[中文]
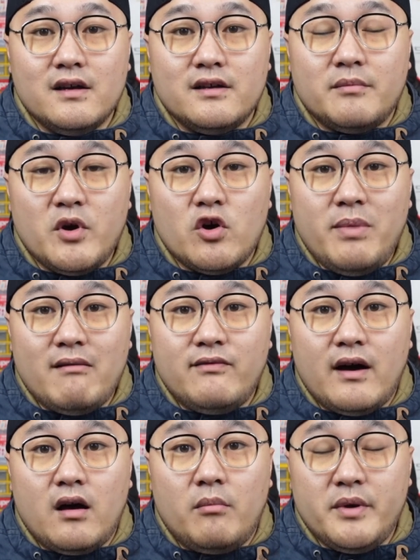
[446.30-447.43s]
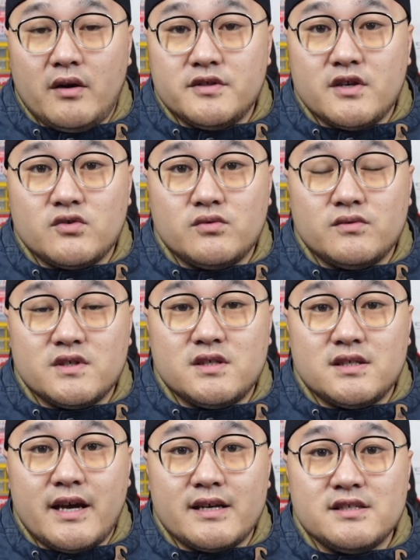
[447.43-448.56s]
也没有办法表现出自己
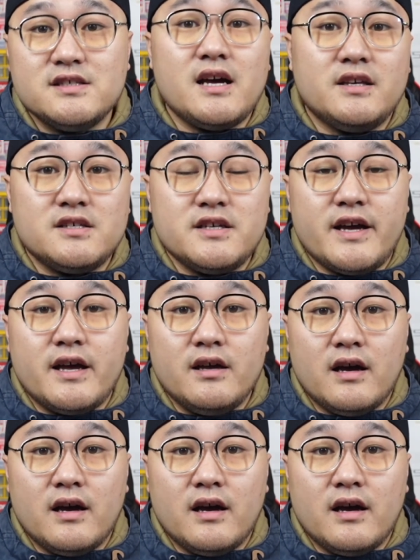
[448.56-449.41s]
在上一届